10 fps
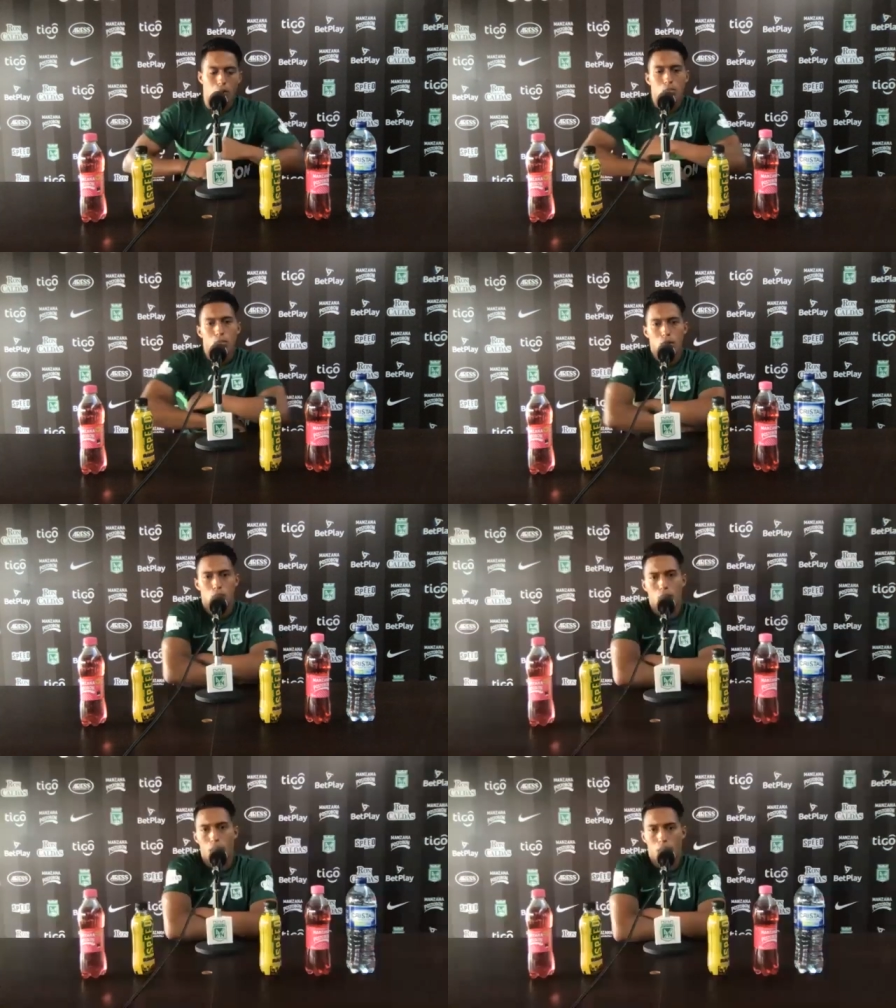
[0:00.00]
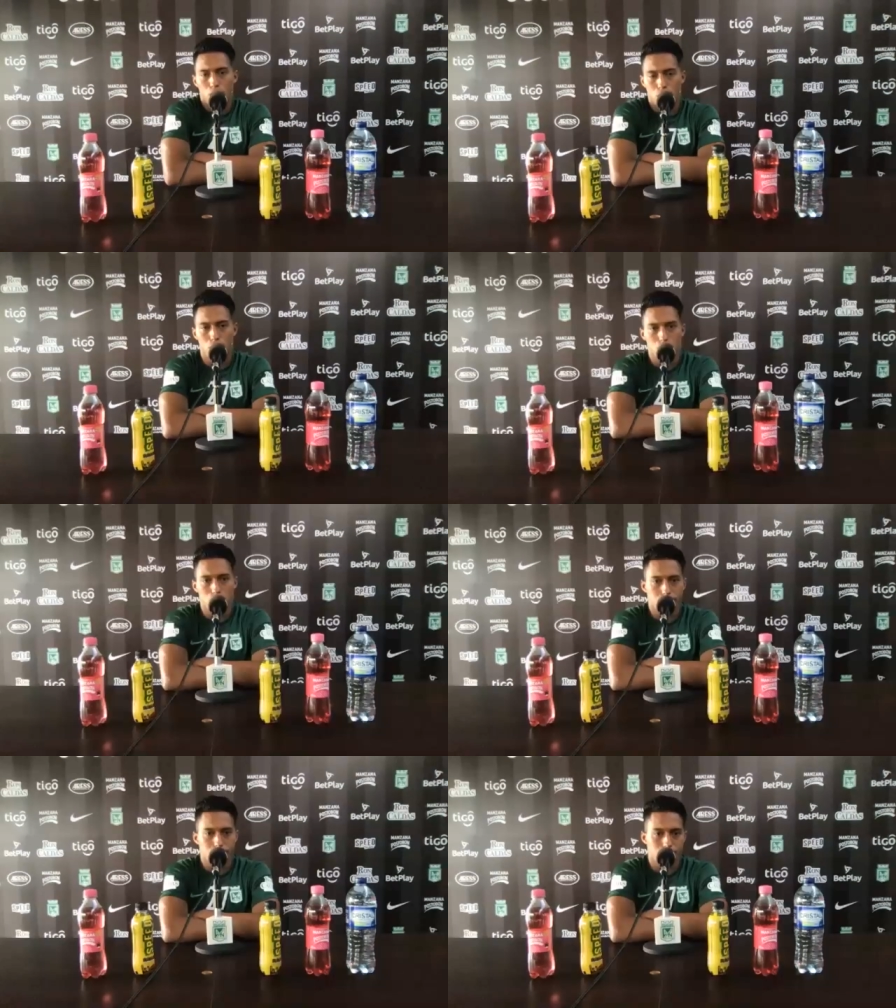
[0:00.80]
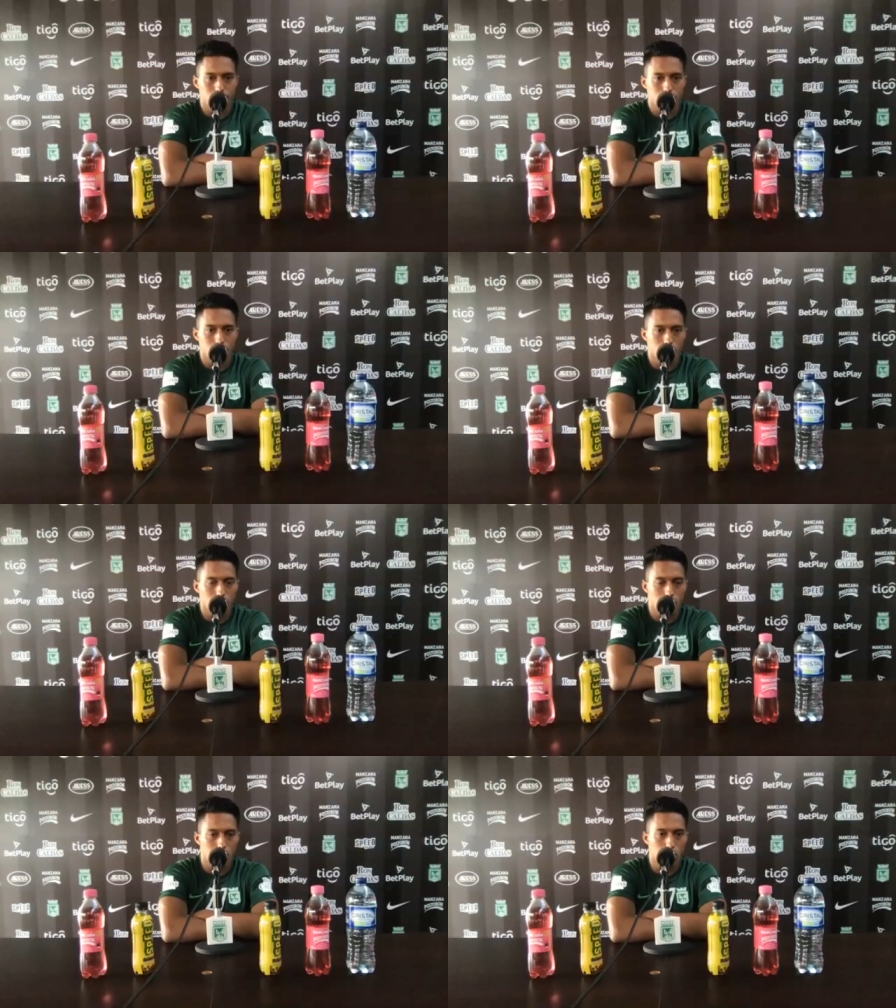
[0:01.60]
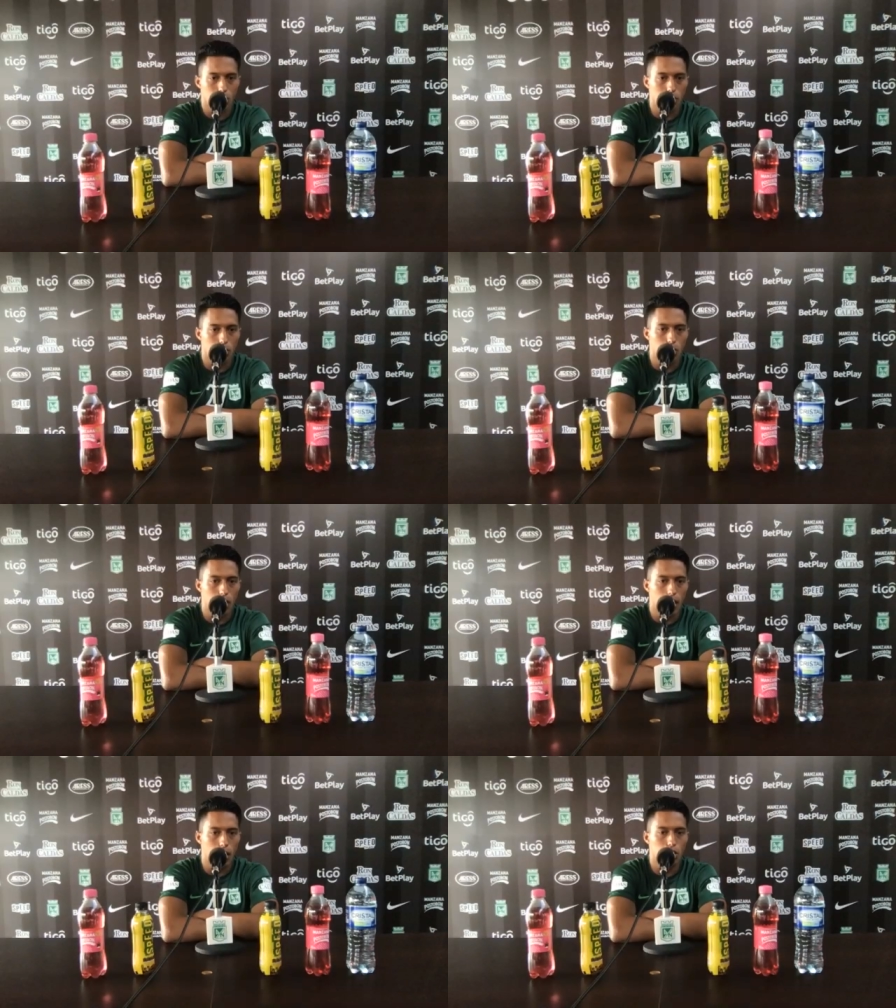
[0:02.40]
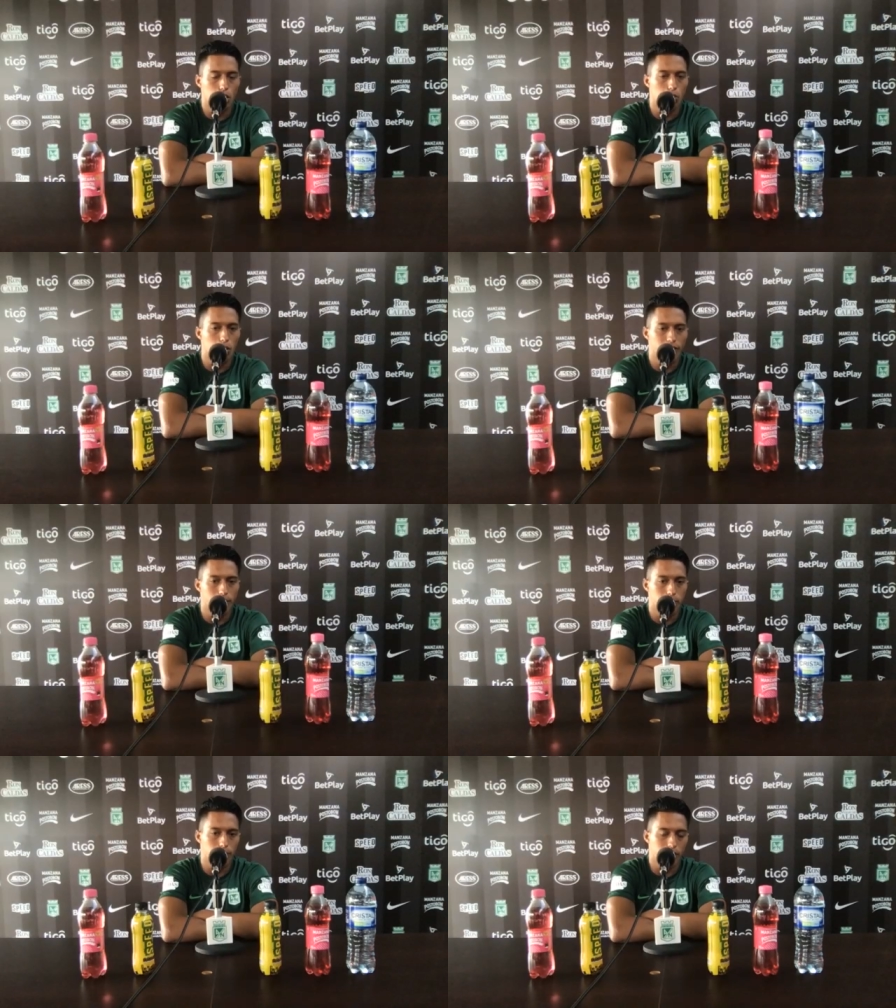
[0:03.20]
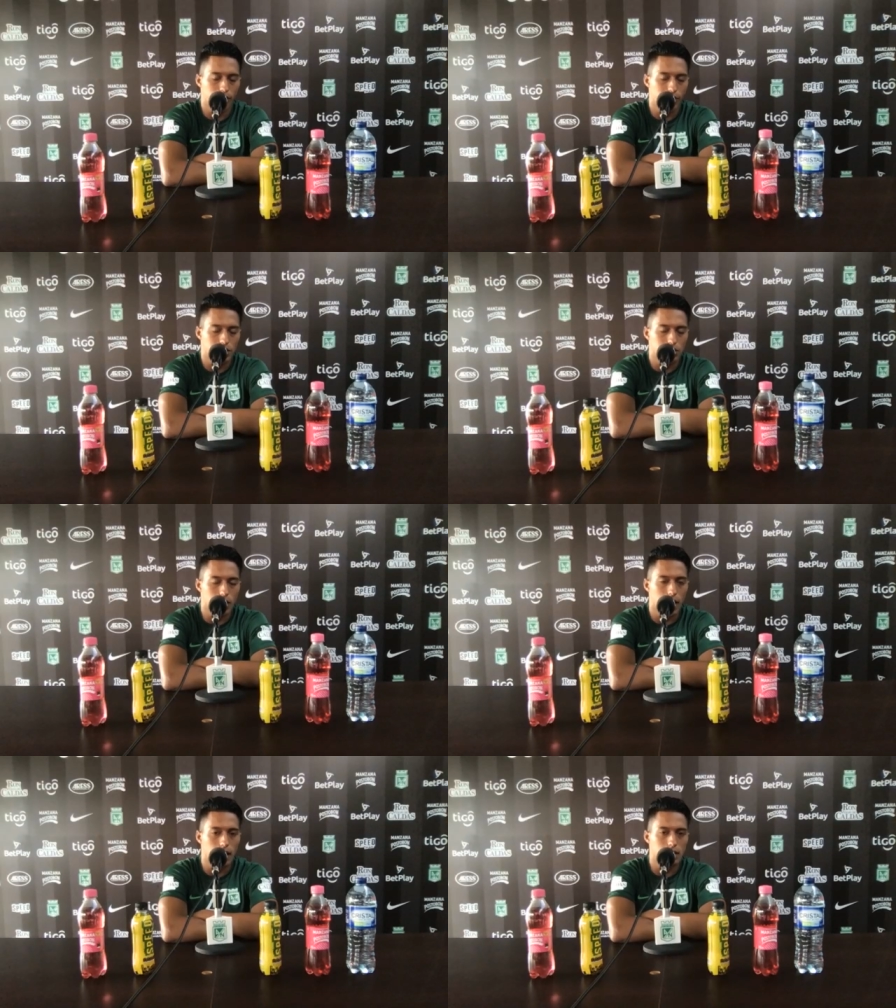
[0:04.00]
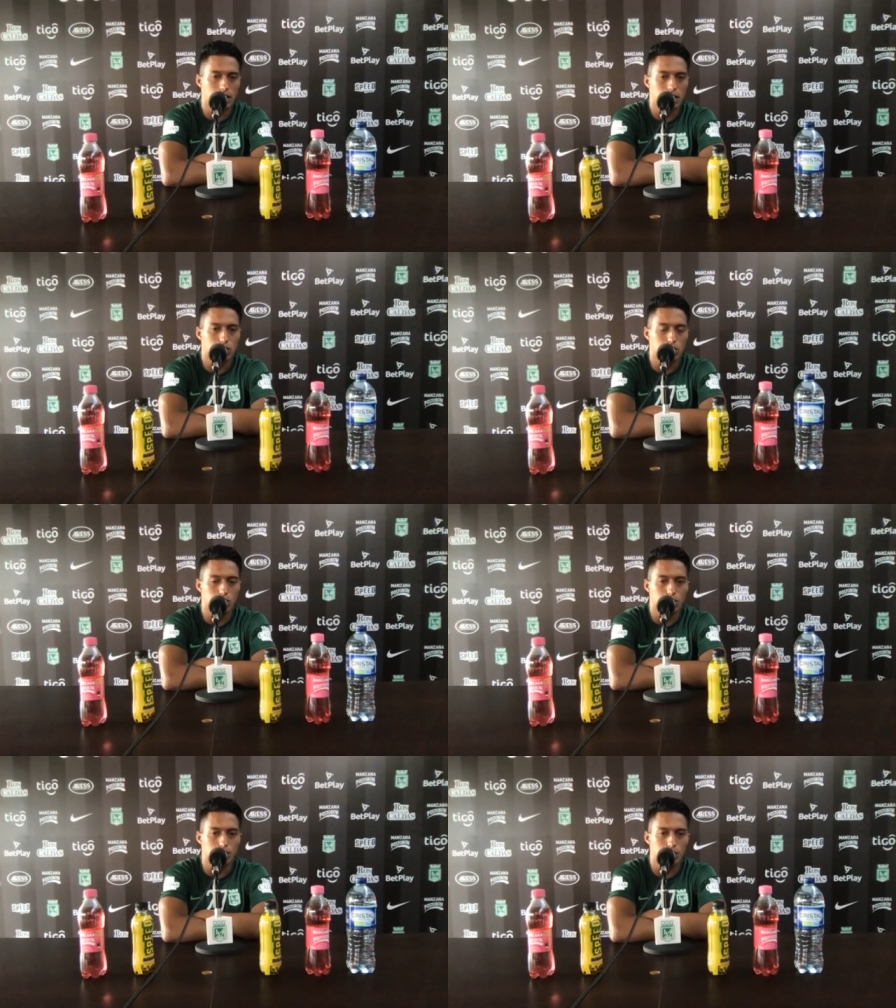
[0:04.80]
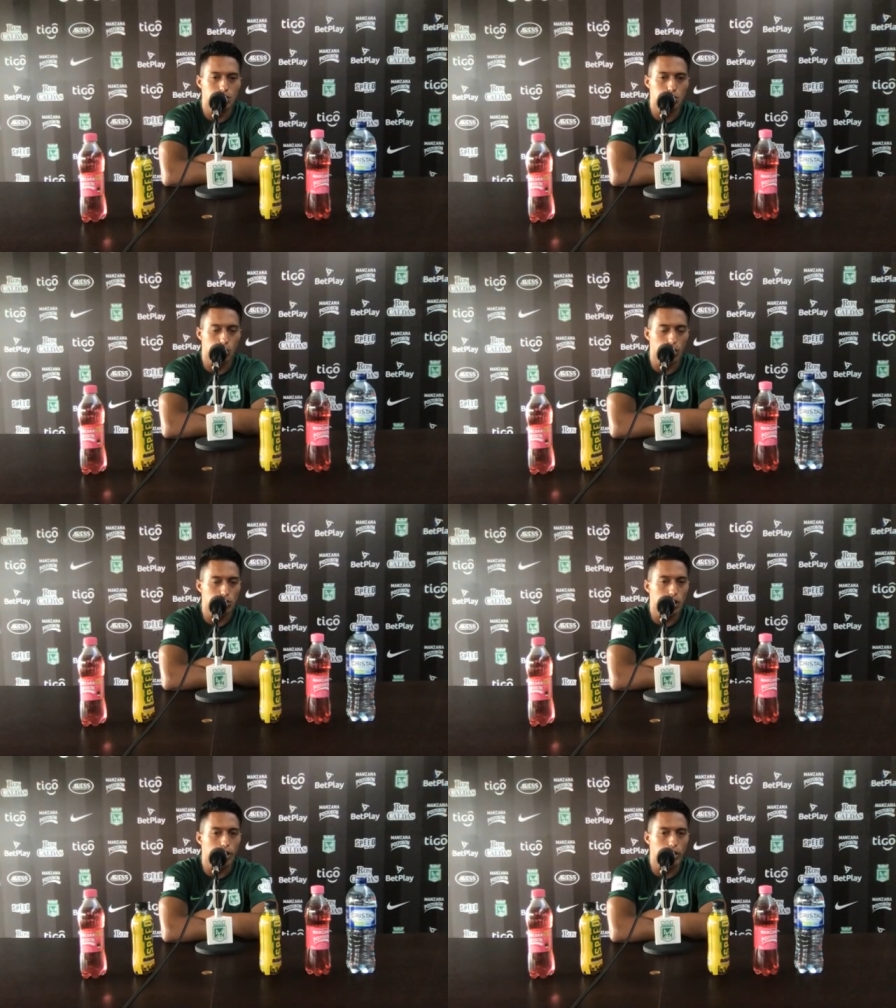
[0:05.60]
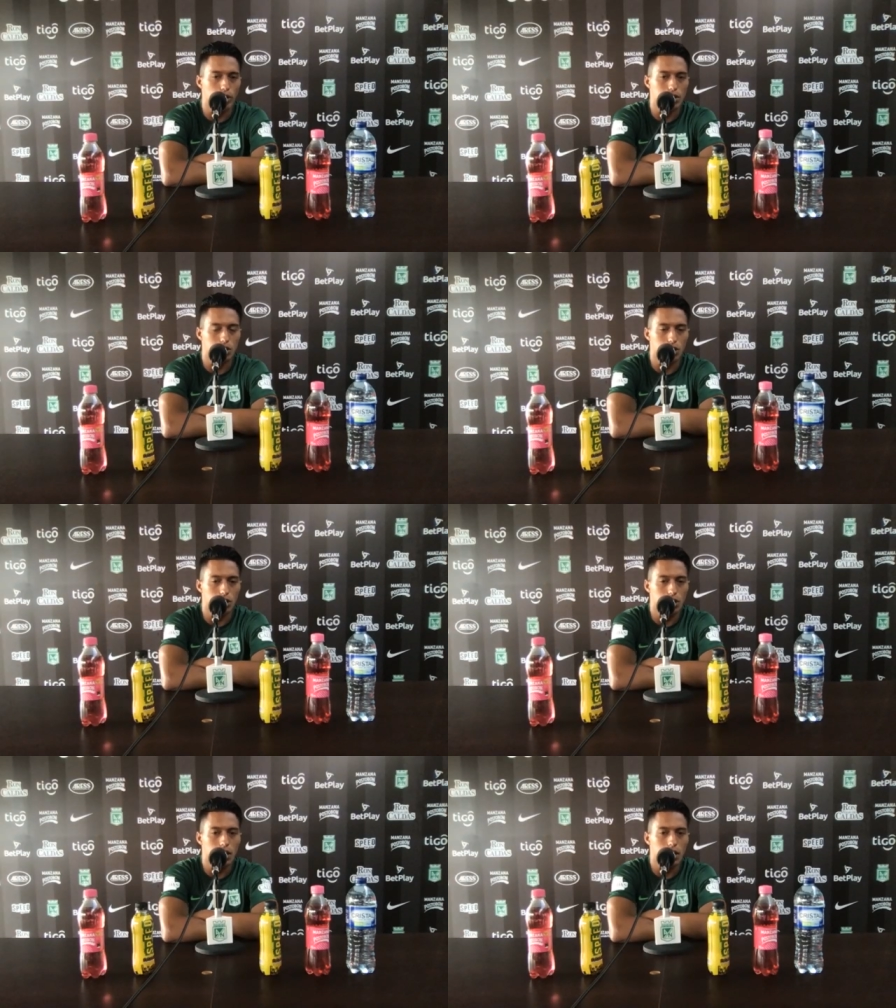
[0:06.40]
Bueno, cada uno como jugador, como profesional, hace su, autoevaluación.